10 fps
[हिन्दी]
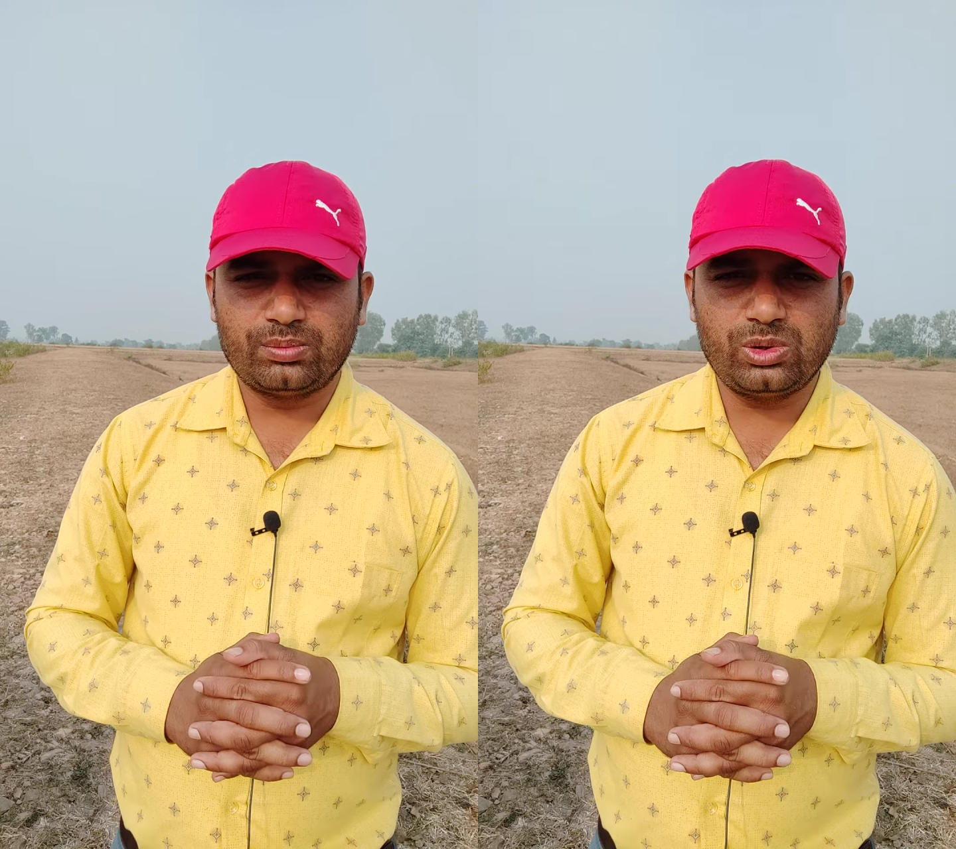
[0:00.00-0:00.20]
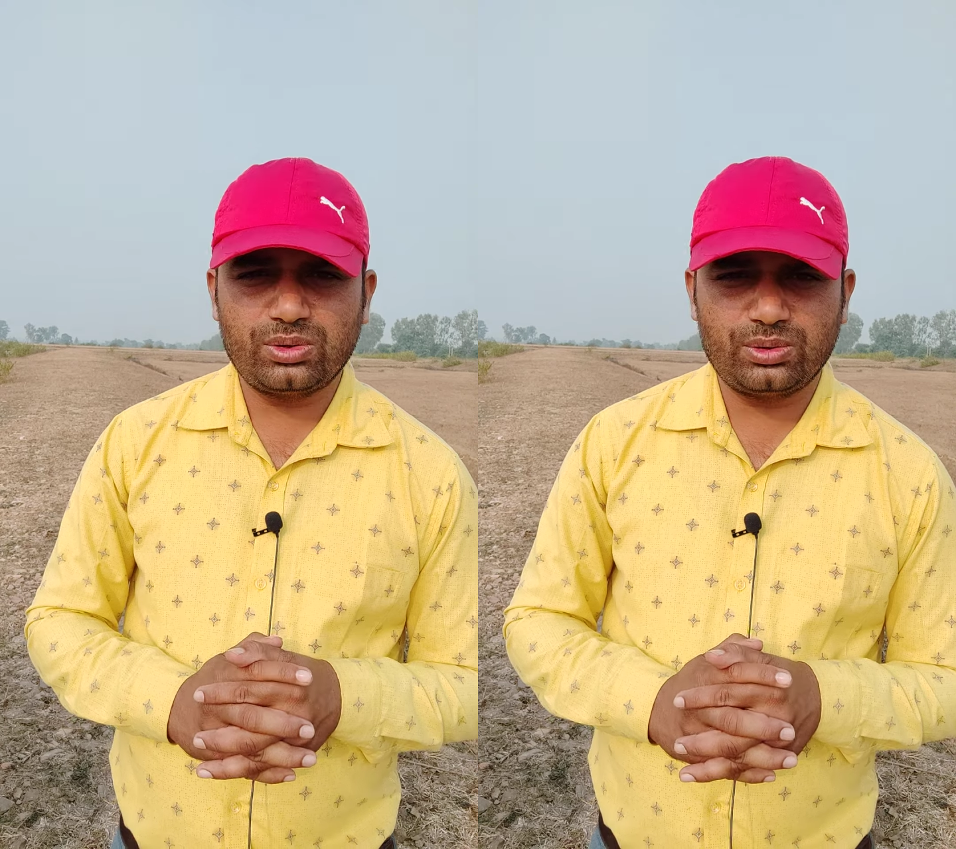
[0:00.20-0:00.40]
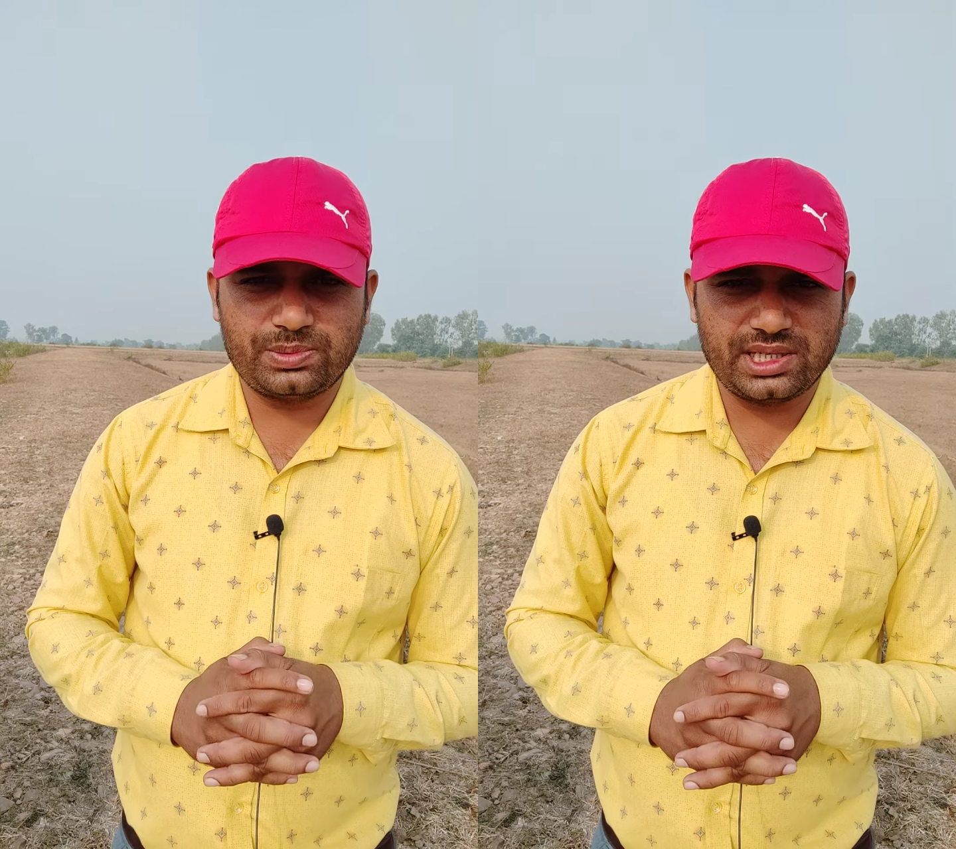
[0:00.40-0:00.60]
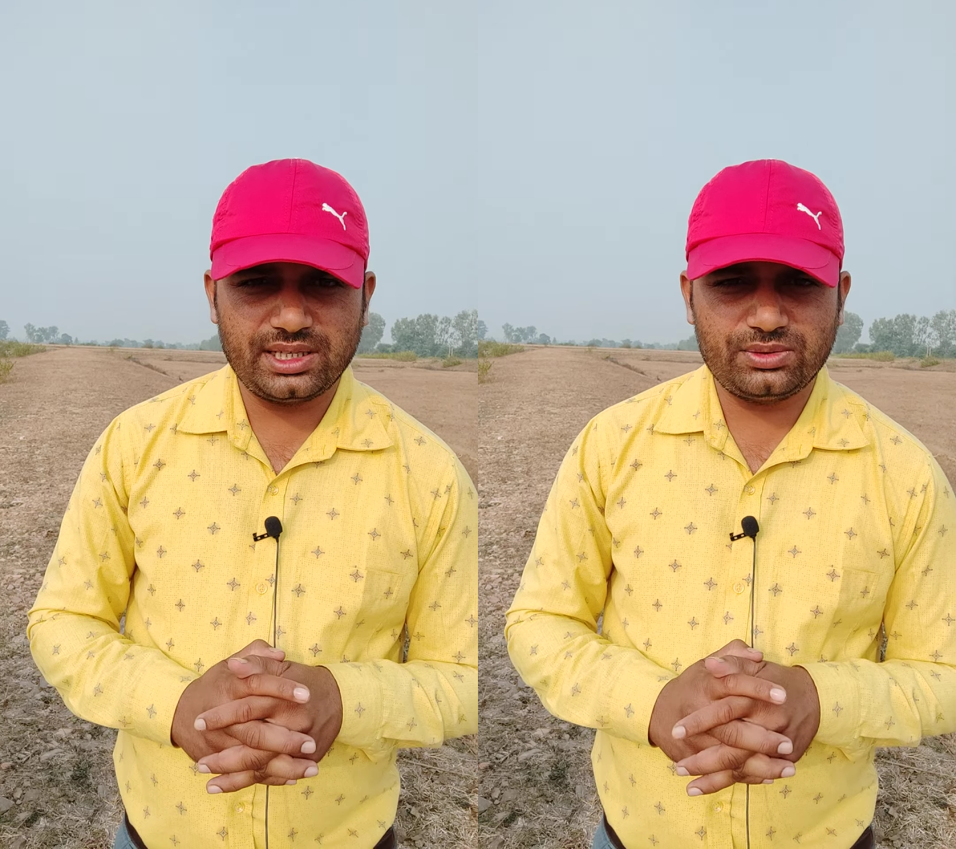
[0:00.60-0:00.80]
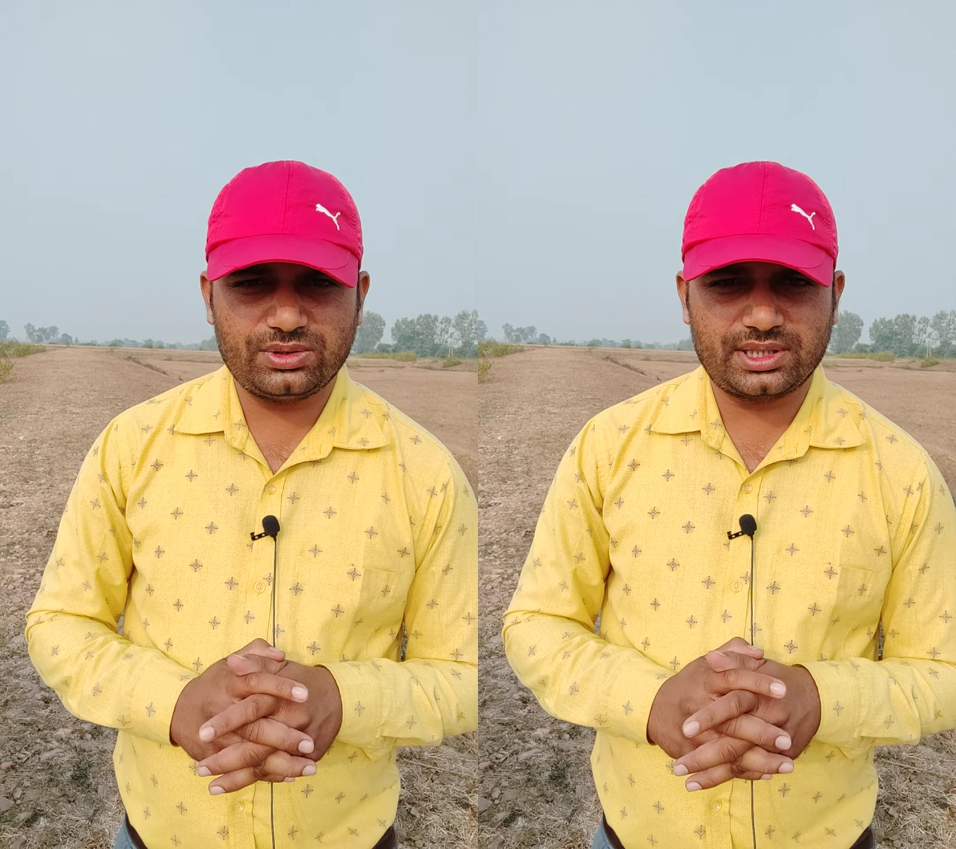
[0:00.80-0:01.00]
मुख्य रूप
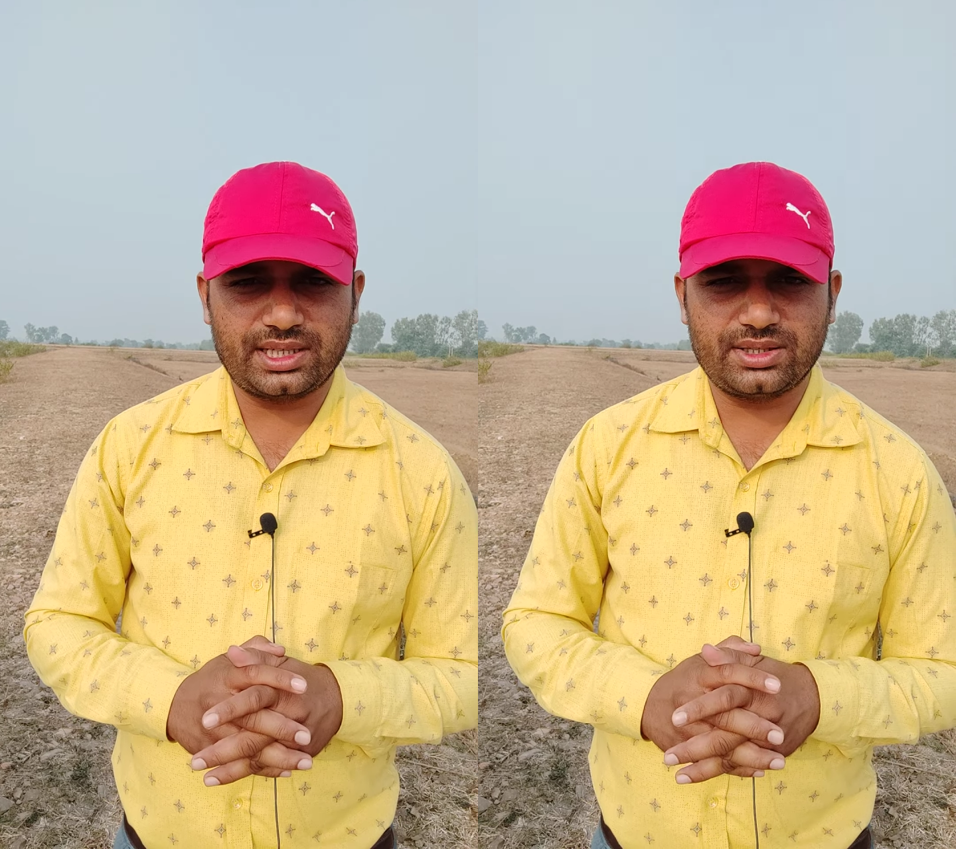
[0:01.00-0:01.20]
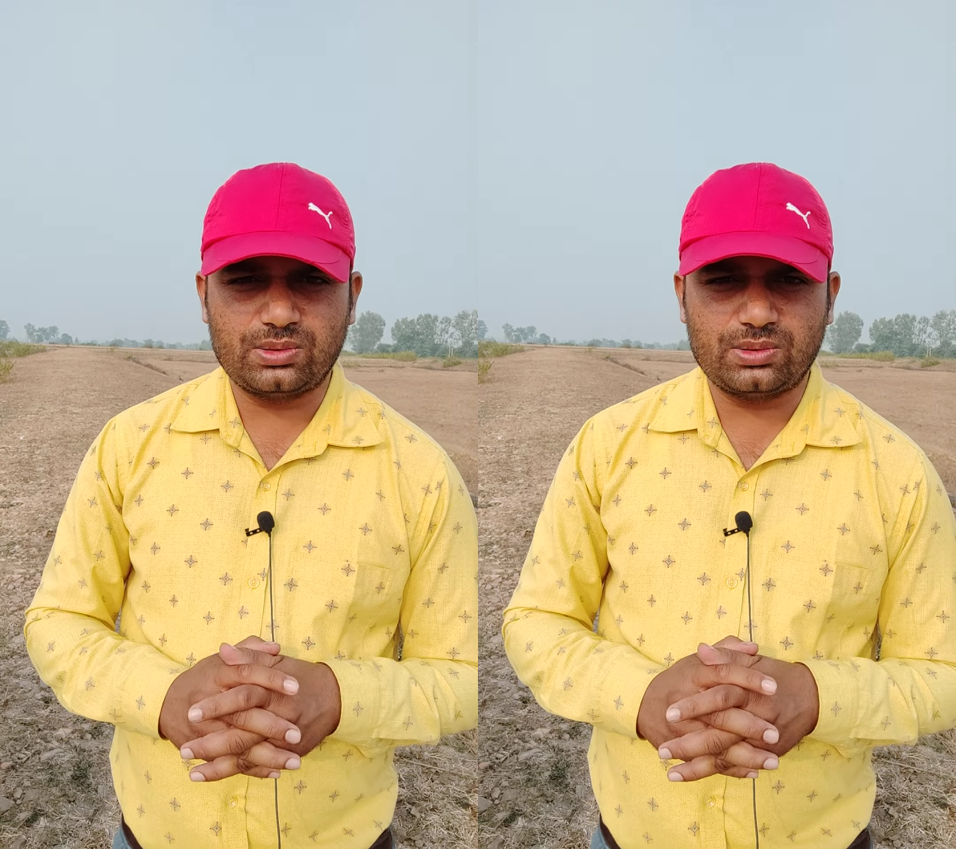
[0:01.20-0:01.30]
से जो चना